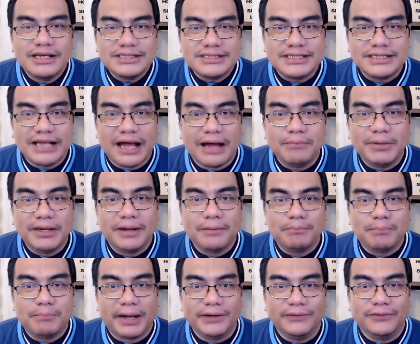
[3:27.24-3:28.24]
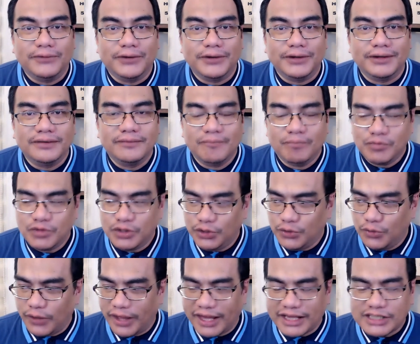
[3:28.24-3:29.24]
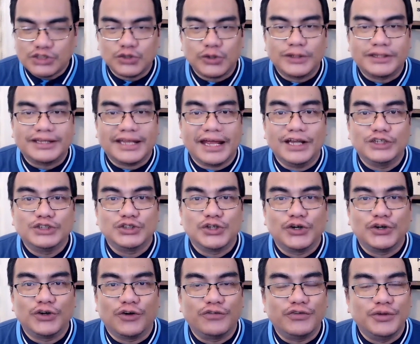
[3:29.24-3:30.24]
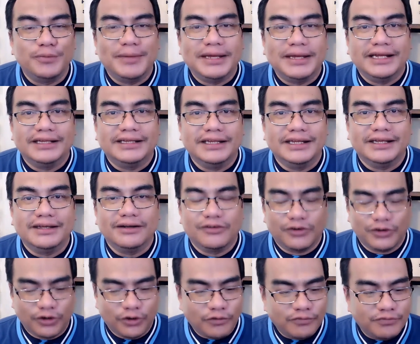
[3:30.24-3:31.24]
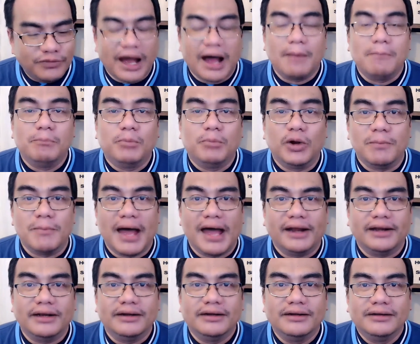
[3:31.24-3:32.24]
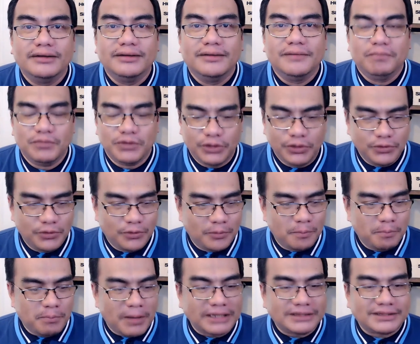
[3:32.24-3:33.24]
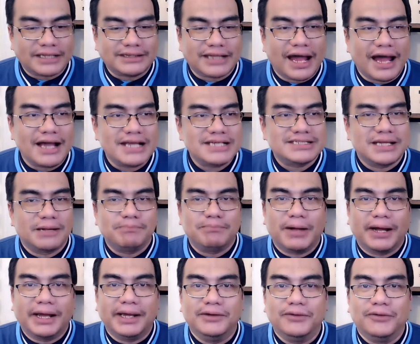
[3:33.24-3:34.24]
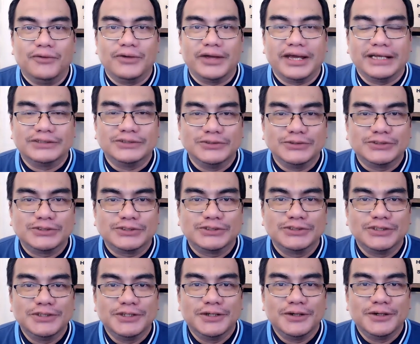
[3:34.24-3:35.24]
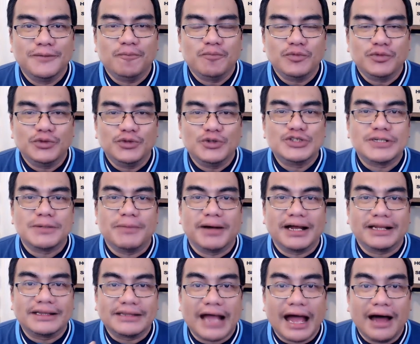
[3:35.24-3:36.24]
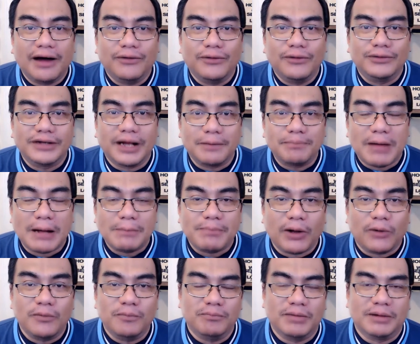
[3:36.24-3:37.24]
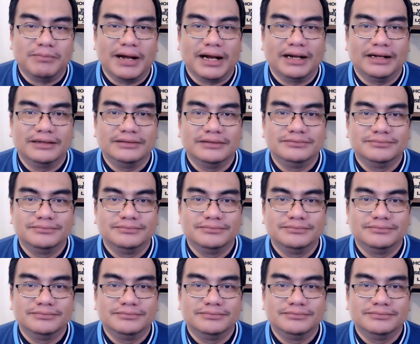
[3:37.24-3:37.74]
sinabi ng Panginoon, yung exaltation of humility or of the humble man, yung pagtataas ng Panginoong Jesus dun sa mga taong nagpapakumbaba.